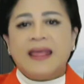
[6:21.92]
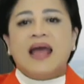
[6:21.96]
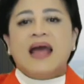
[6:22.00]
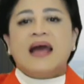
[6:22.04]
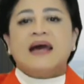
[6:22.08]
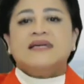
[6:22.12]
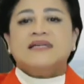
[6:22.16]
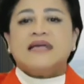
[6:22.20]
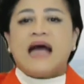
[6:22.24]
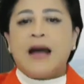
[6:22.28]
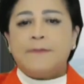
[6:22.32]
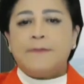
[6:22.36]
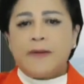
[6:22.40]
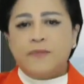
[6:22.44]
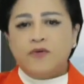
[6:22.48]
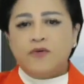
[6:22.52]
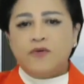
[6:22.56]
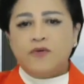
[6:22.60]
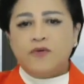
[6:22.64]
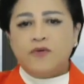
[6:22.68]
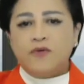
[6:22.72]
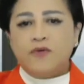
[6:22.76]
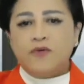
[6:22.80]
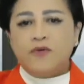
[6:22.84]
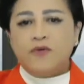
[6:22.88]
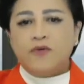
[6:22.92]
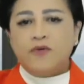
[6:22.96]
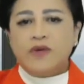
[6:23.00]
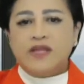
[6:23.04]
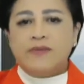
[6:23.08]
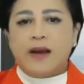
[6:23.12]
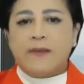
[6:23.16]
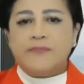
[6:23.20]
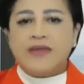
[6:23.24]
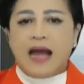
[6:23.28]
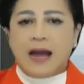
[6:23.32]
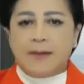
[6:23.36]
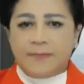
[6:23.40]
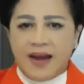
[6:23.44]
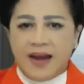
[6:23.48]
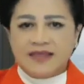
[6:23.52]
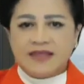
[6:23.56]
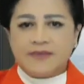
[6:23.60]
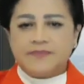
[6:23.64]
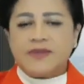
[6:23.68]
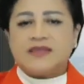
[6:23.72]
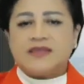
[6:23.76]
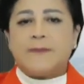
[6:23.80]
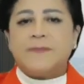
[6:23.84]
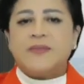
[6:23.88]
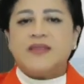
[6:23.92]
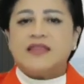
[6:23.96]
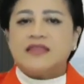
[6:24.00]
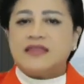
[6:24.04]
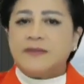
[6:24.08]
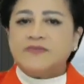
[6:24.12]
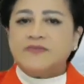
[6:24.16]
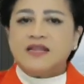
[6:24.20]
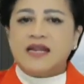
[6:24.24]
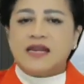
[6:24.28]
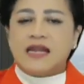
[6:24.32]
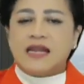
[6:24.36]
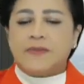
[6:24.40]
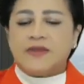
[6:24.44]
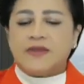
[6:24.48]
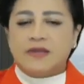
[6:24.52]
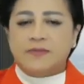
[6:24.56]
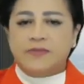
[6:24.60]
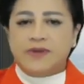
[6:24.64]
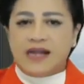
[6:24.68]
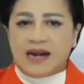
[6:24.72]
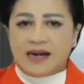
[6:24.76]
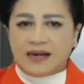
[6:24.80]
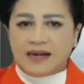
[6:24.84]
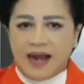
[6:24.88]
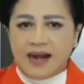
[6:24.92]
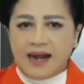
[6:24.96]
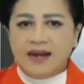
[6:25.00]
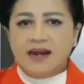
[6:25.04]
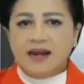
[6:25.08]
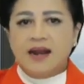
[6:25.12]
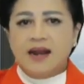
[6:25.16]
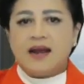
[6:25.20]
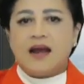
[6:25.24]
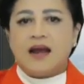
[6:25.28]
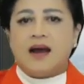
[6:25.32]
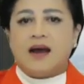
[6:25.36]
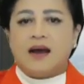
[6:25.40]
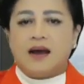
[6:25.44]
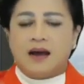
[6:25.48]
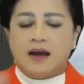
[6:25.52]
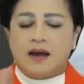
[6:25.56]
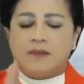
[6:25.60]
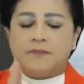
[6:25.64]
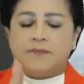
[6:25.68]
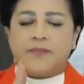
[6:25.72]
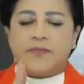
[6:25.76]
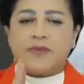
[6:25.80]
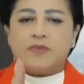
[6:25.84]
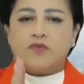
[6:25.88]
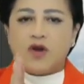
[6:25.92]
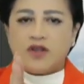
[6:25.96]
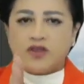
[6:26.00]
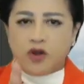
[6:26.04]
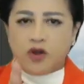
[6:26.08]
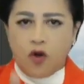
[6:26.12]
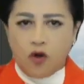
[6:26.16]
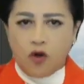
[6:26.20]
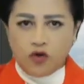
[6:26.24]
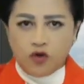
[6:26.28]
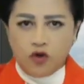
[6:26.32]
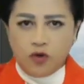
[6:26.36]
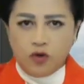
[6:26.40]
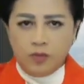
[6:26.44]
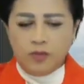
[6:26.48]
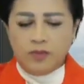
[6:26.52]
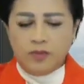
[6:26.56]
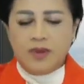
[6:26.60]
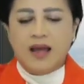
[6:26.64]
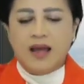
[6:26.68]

apapun penyebabnya apa, tapi, tapi tetap tidak dapat dibenarkan uh, perbuatan oknum,